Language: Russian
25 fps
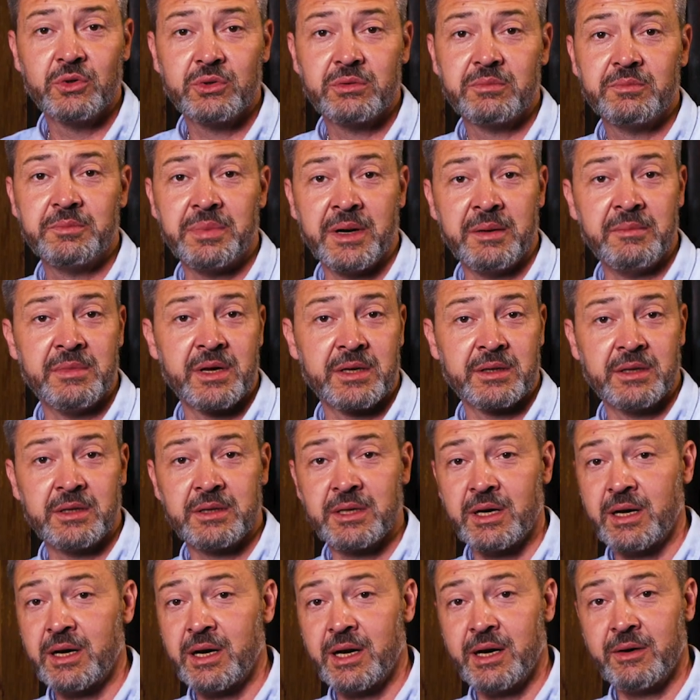Вот примерно
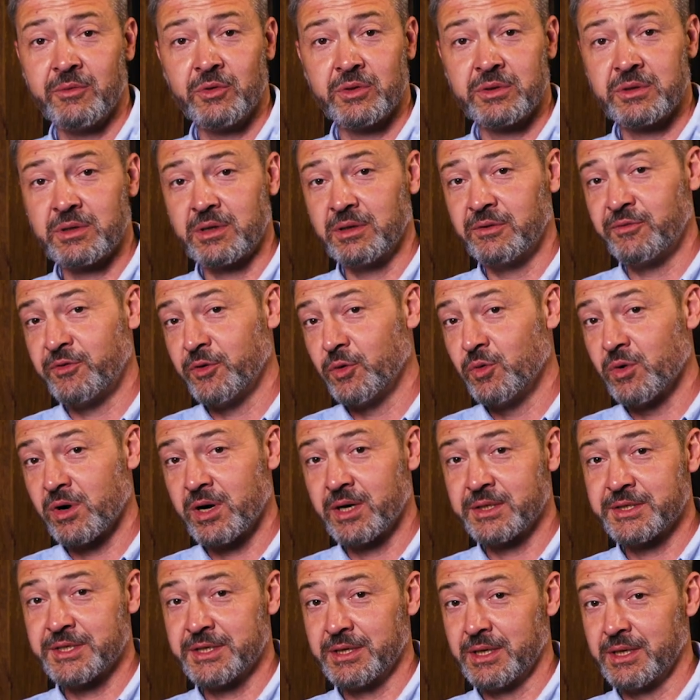такая вот
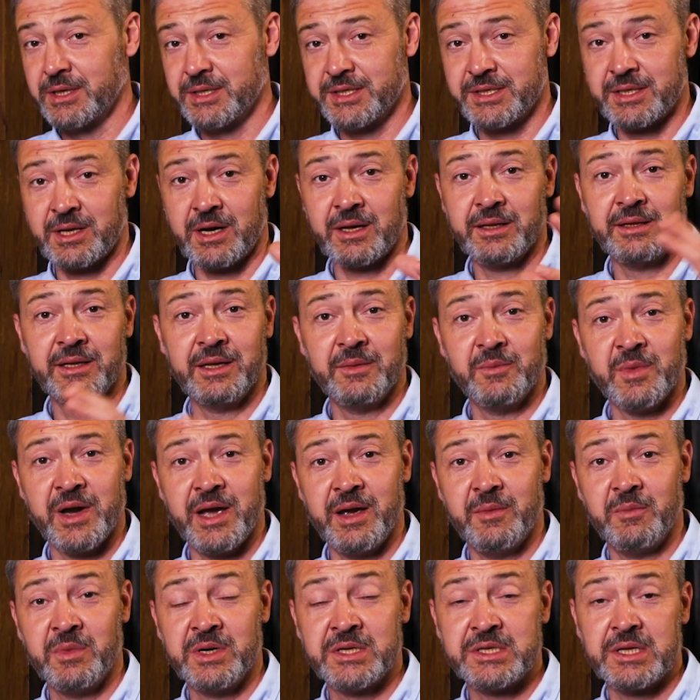конфигурация странной
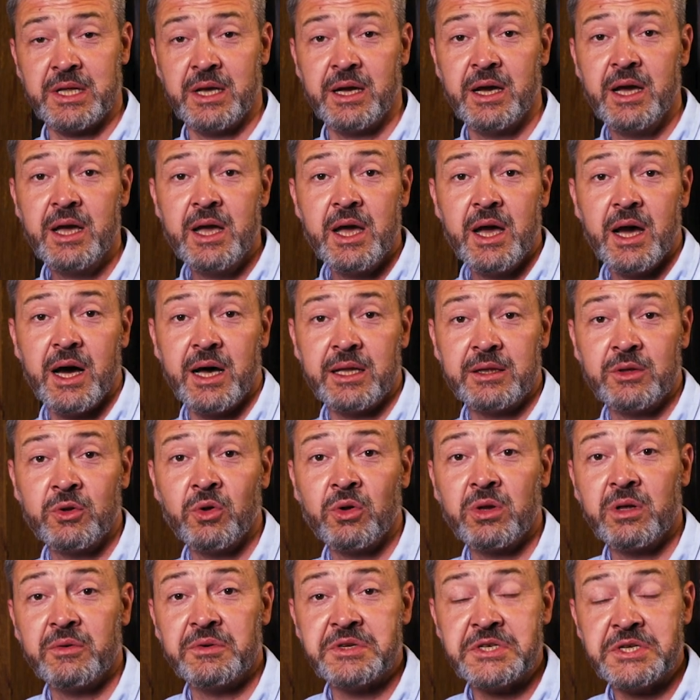моей мысли от
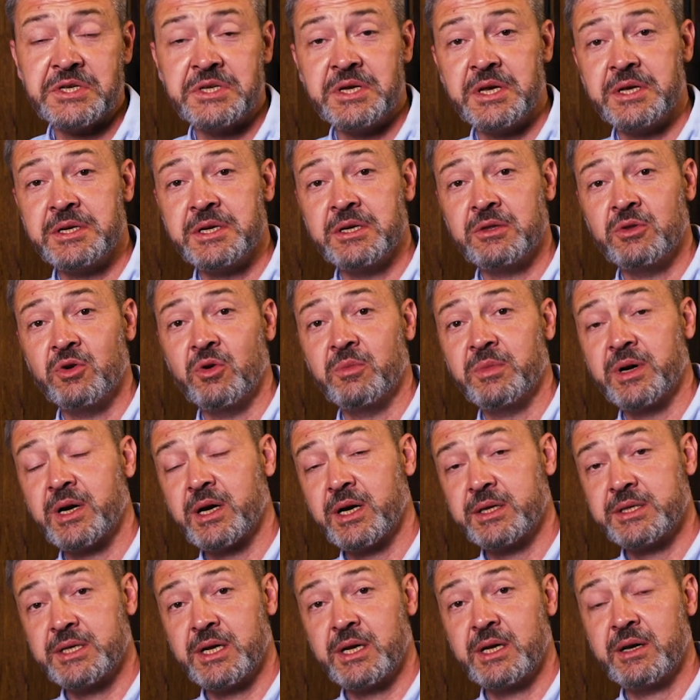долгого сидения дома.
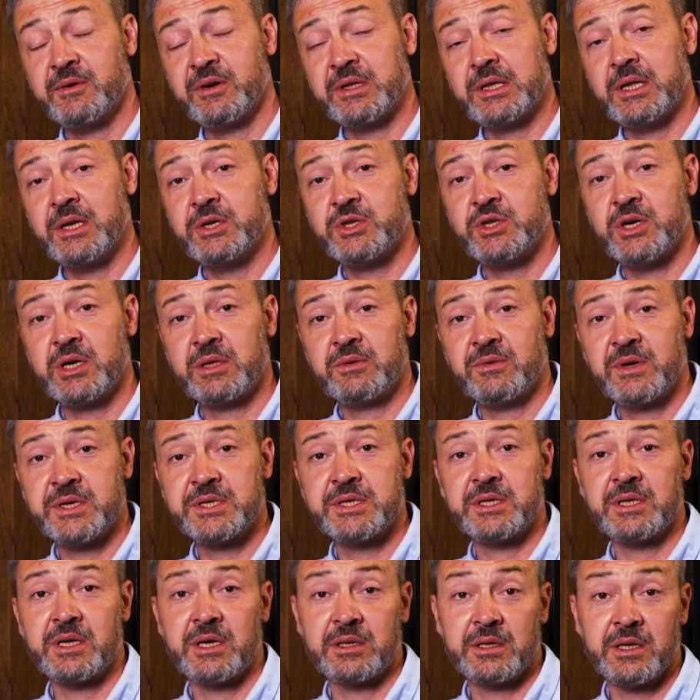Хотя я, в отличие от
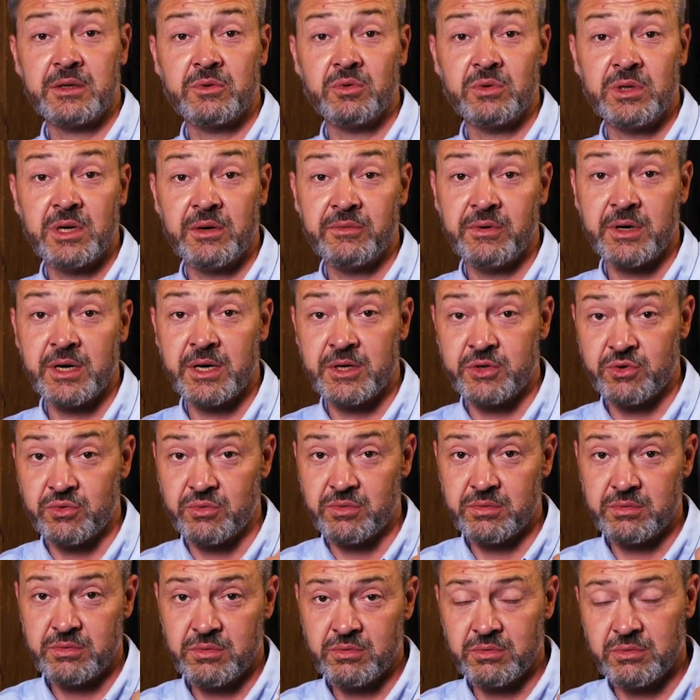вас, иногда туда
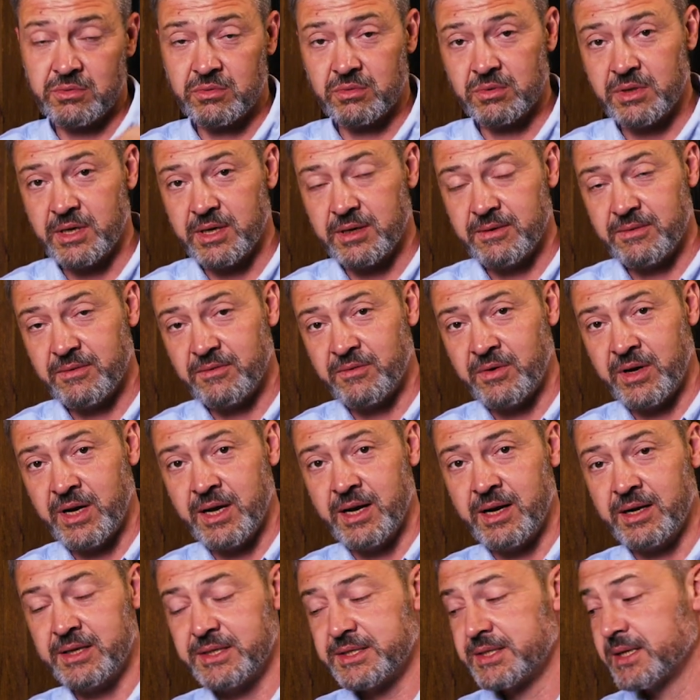выхожу. Ну, туда, в
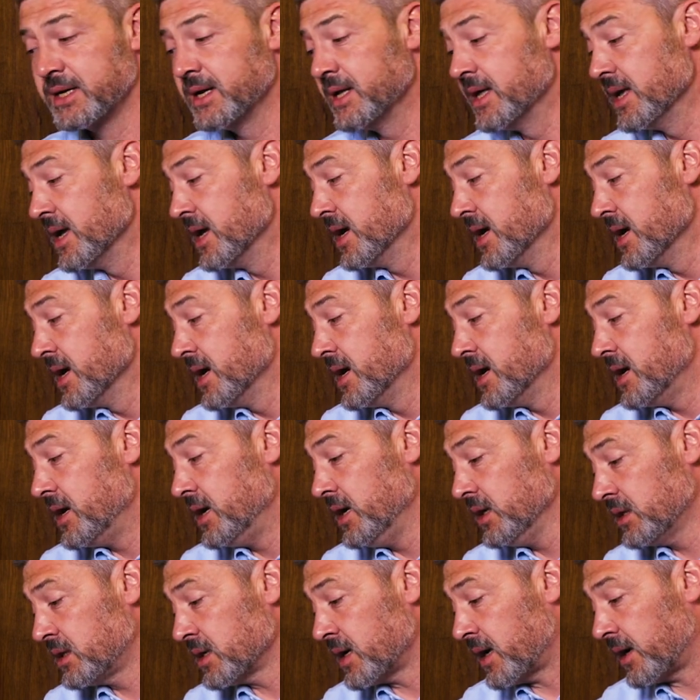реальность.
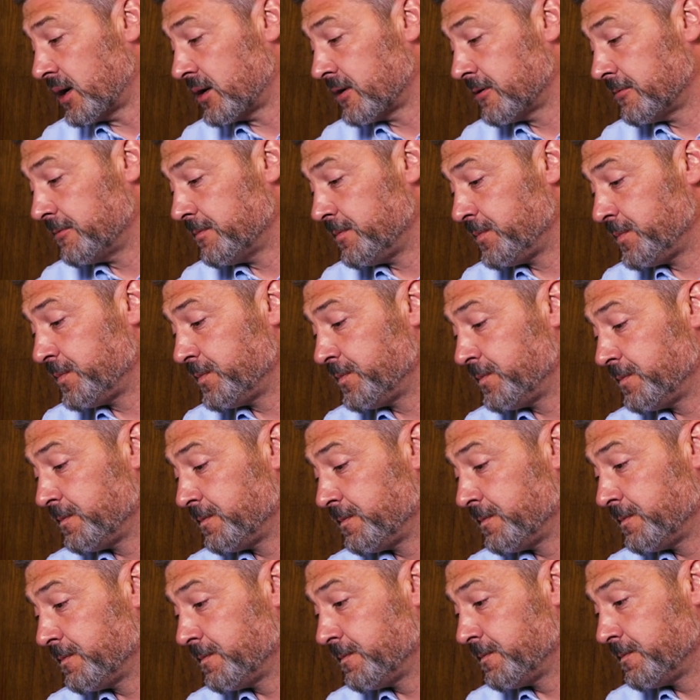Итак,
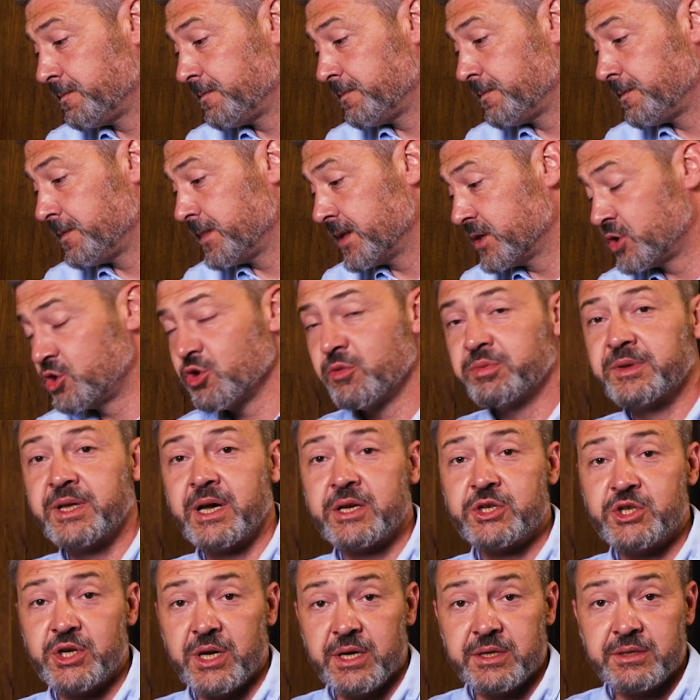с чего
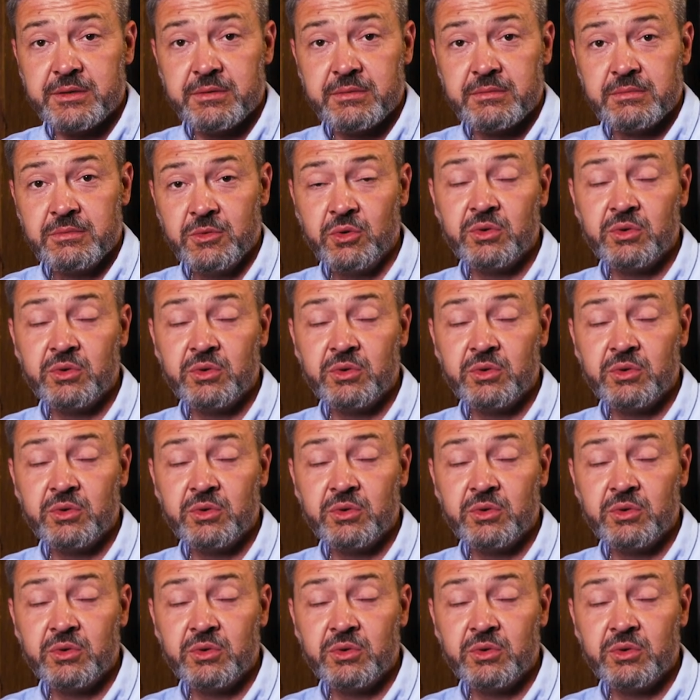начать?